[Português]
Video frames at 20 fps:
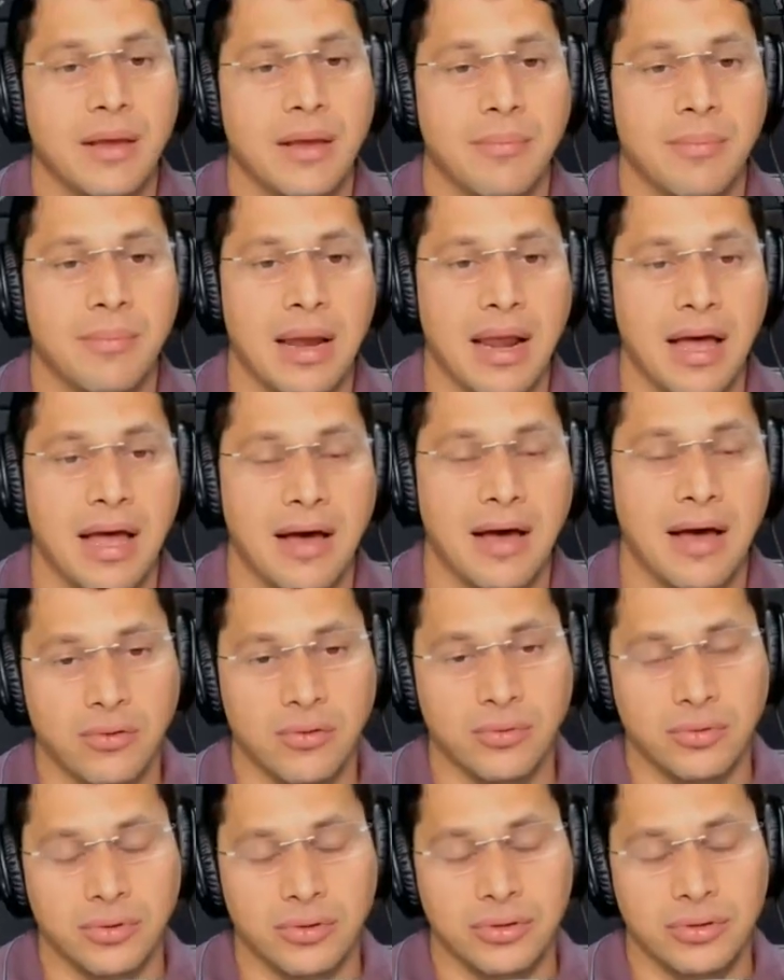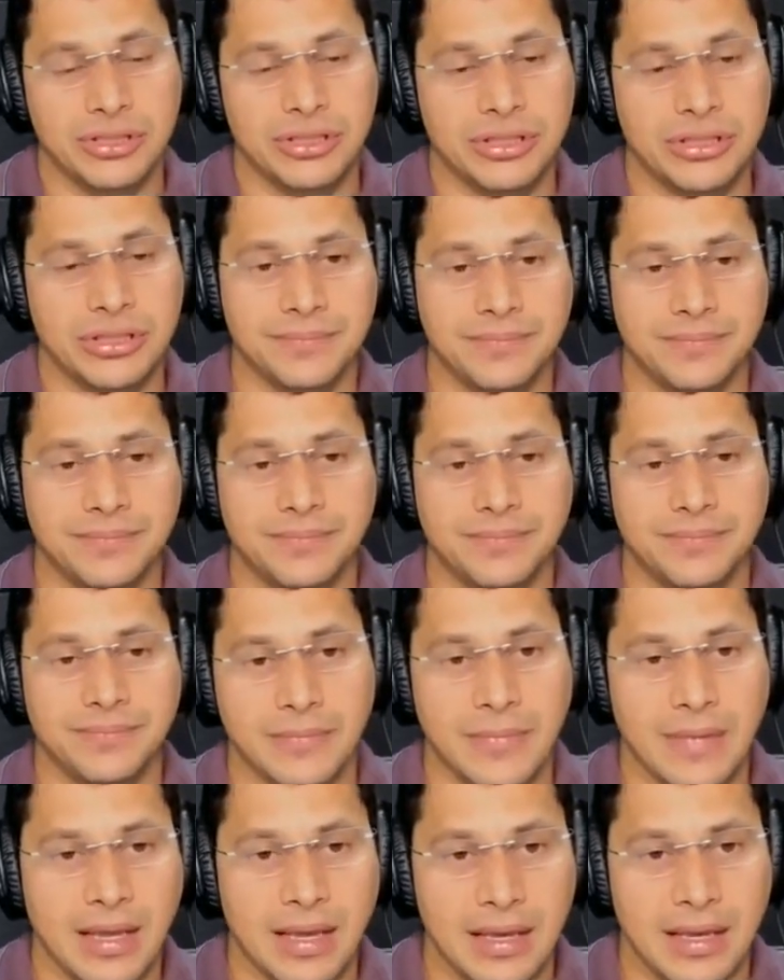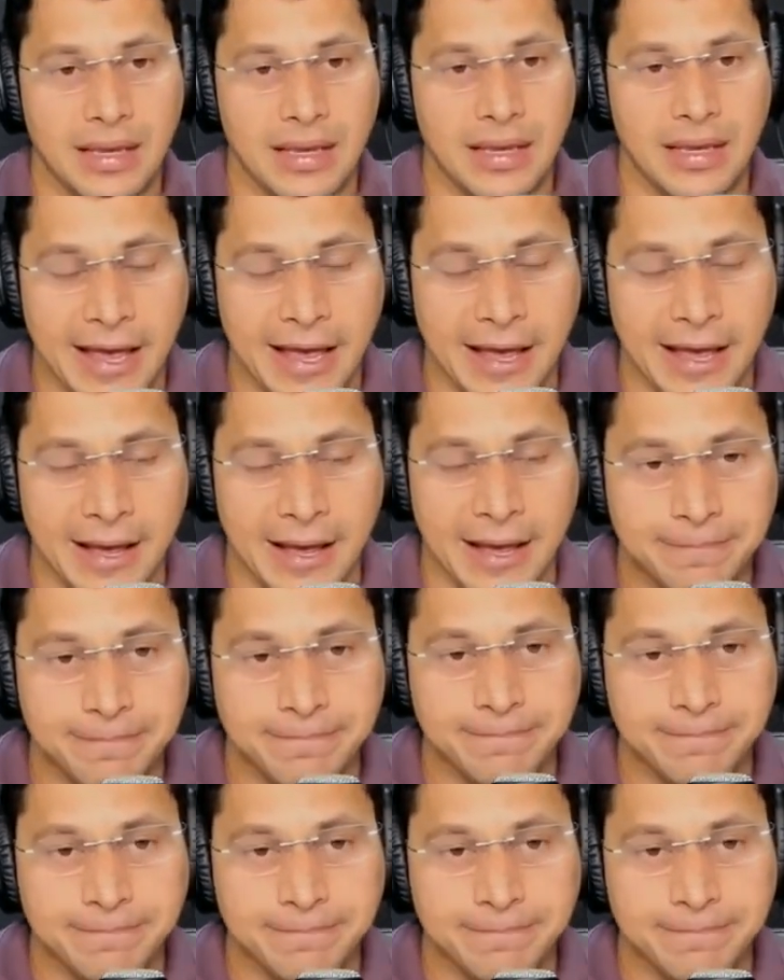palavra hoje é